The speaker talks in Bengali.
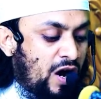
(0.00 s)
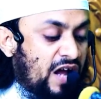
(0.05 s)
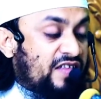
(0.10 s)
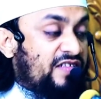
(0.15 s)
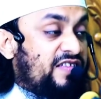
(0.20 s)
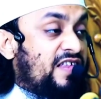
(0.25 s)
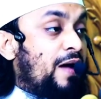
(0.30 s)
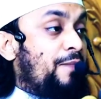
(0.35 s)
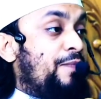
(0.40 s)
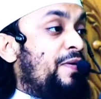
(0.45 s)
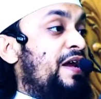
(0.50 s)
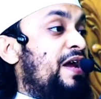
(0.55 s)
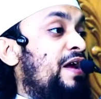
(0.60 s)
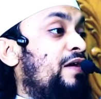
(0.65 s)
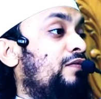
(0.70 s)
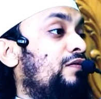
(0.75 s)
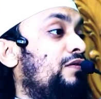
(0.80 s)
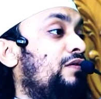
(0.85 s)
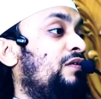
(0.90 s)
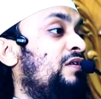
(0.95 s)

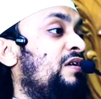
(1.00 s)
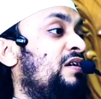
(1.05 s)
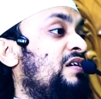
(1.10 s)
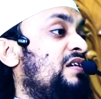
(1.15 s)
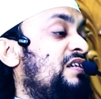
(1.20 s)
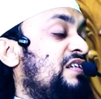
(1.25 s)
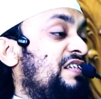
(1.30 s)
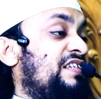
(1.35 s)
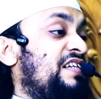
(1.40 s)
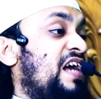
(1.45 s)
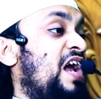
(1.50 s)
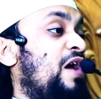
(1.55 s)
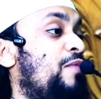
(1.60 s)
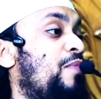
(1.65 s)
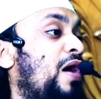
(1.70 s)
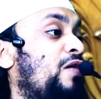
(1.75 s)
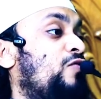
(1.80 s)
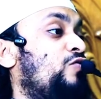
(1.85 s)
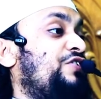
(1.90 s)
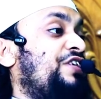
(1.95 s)
মুআযযাবিন যেই
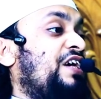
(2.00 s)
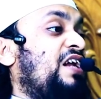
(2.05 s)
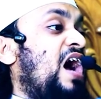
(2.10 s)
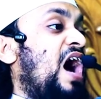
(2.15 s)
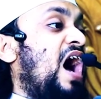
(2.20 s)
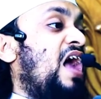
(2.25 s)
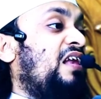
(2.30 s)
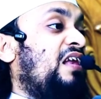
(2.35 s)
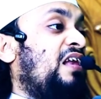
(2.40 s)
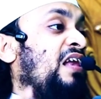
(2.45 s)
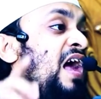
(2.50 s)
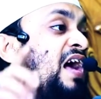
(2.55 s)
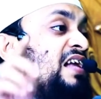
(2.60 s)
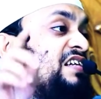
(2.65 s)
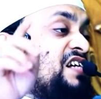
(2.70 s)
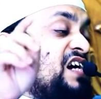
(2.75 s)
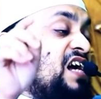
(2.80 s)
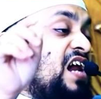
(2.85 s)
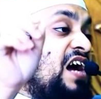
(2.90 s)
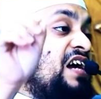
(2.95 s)
মানুষেরা আল্লাহ
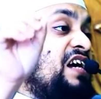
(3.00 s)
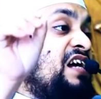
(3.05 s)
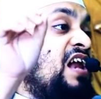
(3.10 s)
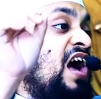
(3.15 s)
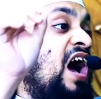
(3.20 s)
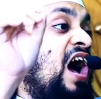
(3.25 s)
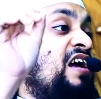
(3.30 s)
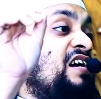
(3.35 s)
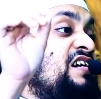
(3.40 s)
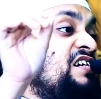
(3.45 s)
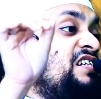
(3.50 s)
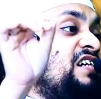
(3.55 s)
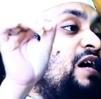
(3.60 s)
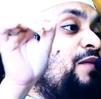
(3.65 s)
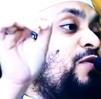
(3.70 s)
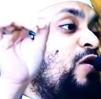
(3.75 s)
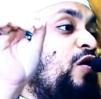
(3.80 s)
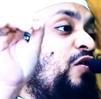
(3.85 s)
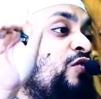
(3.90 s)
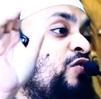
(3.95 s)
ছাড়া ইলাহ
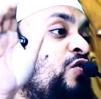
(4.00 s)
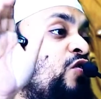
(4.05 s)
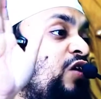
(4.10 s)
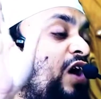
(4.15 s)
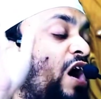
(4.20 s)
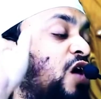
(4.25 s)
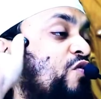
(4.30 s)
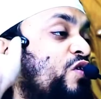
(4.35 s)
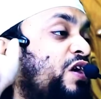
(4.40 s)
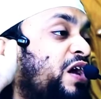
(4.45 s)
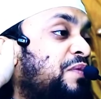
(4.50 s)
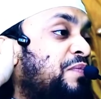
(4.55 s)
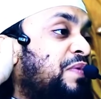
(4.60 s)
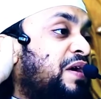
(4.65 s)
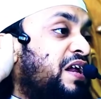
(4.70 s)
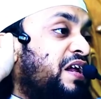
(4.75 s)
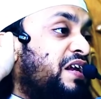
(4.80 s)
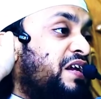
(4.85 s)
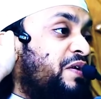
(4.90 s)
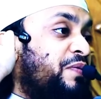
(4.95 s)
হিসাবে অন্য কাউকে
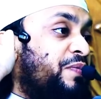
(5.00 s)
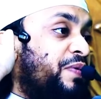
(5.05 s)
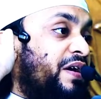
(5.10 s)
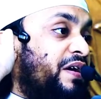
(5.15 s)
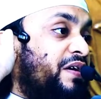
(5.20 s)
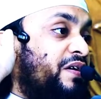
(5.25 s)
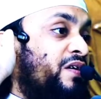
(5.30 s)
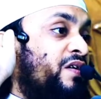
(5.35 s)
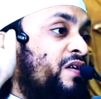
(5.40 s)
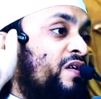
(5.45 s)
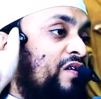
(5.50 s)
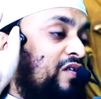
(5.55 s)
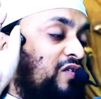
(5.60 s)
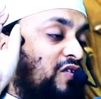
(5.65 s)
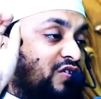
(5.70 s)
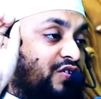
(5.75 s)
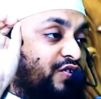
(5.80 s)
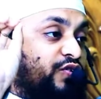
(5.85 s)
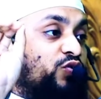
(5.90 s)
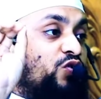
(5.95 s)
মেনে নিবে
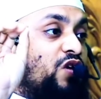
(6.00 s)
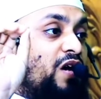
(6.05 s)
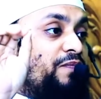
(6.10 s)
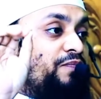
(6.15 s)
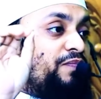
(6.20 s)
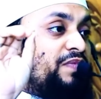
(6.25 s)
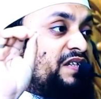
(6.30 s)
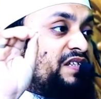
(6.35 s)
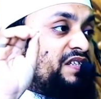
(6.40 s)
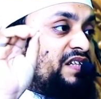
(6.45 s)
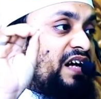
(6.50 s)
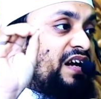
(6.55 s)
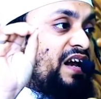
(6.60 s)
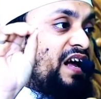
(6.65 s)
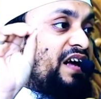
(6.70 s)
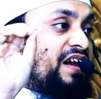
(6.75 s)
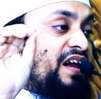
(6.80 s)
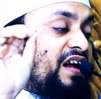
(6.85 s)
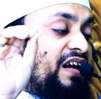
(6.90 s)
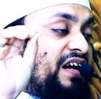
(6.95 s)
রসুল আপনি
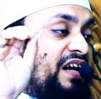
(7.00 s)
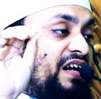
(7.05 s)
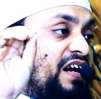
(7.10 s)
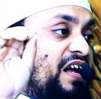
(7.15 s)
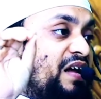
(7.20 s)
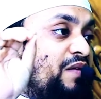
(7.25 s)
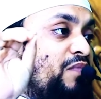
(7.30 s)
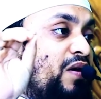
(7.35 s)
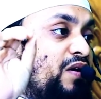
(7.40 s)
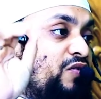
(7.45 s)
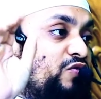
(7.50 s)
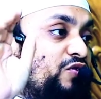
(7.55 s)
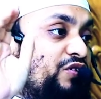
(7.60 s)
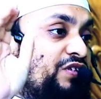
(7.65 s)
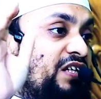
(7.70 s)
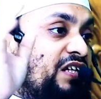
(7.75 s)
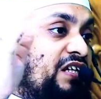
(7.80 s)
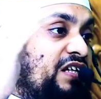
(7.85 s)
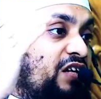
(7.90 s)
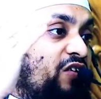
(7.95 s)
জানায় রাখেন এই
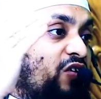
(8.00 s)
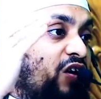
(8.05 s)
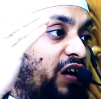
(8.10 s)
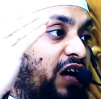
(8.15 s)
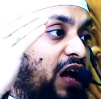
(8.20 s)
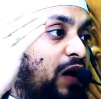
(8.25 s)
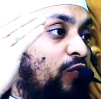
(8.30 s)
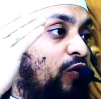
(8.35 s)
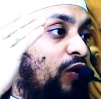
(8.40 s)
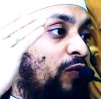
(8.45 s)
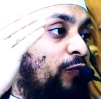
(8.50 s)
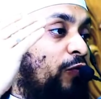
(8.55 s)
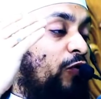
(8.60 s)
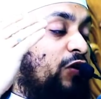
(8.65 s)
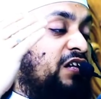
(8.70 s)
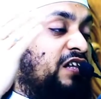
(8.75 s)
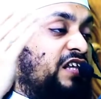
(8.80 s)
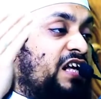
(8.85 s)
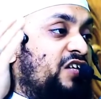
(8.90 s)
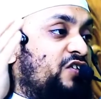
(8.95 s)
মানুষদেরগুলো কেবল
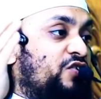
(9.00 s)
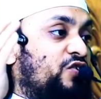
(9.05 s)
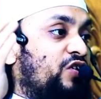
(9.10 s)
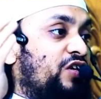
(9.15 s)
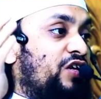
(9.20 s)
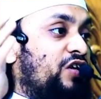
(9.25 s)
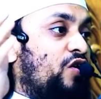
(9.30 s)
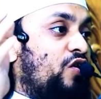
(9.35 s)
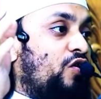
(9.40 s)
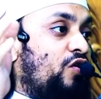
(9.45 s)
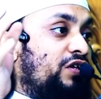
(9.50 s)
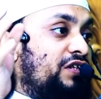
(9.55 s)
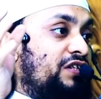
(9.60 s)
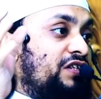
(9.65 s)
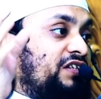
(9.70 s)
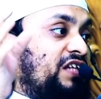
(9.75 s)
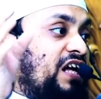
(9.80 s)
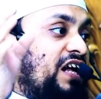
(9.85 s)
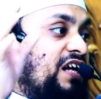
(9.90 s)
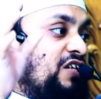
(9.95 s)
পরিত্যাজ্যই নয়
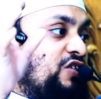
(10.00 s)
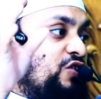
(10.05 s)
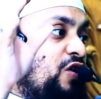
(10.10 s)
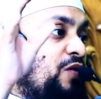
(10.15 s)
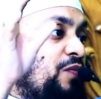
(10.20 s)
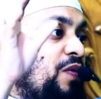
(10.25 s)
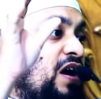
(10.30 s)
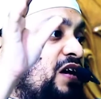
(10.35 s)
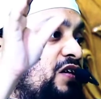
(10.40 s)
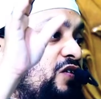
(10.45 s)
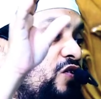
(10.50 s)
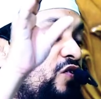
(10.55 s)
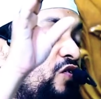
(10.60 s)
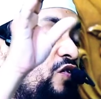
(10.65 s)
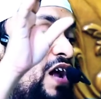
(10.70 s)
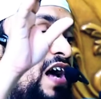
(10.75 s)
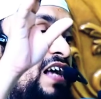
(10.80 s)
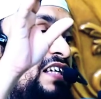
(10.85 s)
তারা সবাই তখন